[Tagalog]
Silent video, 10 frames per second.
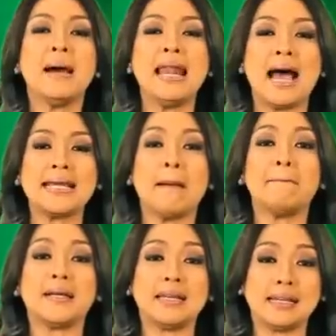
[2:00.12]

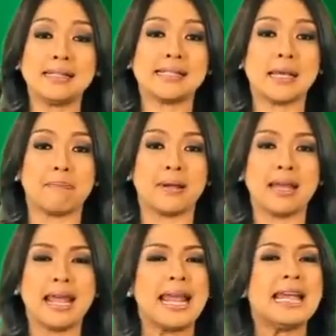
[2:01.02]
malayang pag-iisip
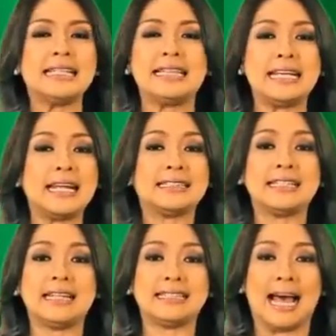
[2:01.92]
hindi
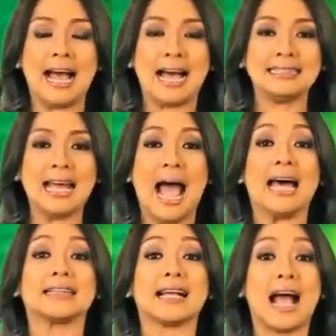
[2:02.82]
nadidiktahan
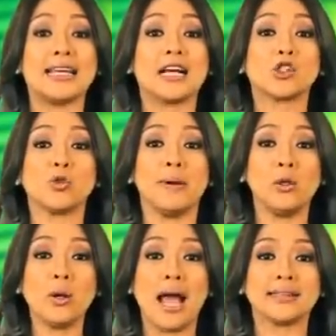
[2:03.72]
at kayang
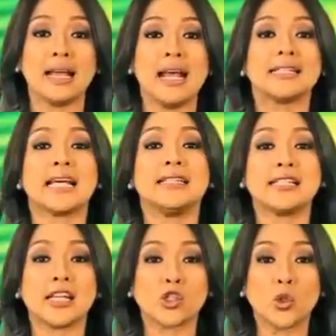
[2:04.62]
sumalungat sa
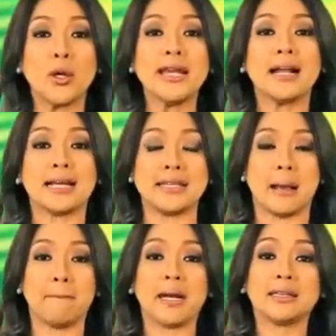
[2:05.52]
desisyon ng
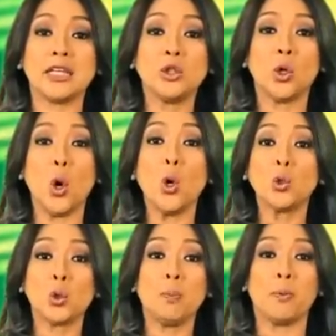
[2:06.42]
kanyang partido o
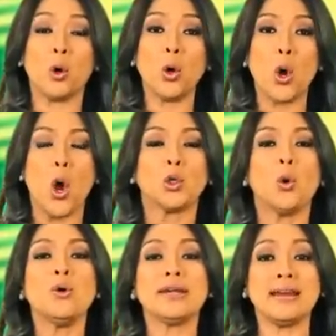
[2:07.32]
grupo
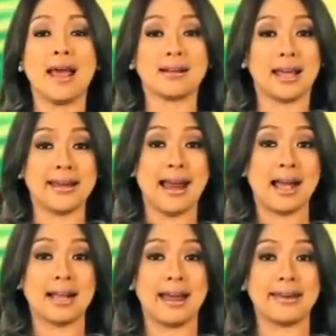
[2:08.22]
kung
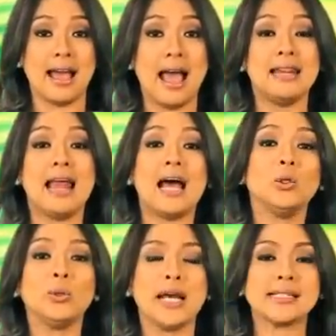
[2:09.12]
kinakailangan,
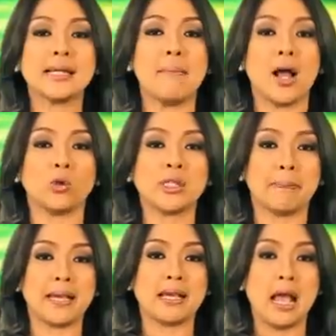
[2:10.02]
lalo na sa mga
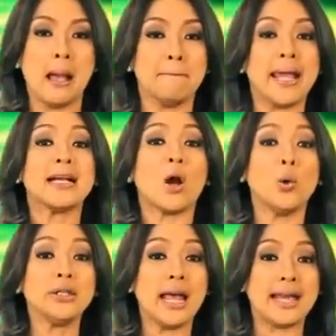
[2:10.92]
usaping may
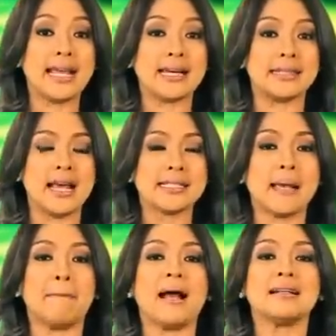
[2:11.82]
kaugnayan
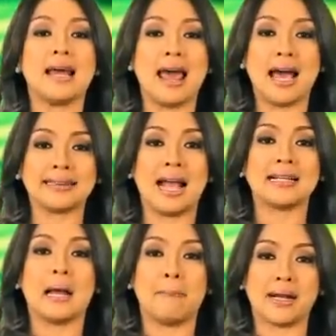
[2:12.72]
sa
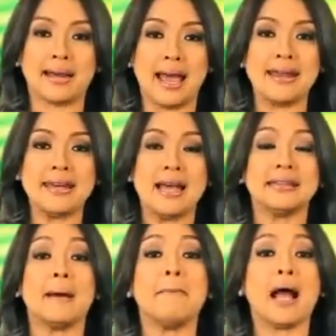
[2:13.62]
pangkalahatang kapakanan
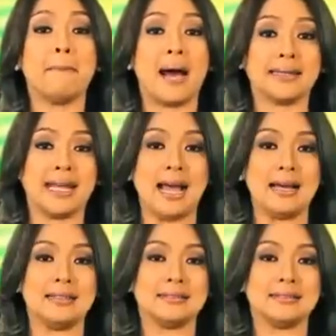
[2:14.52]
ng mga bata.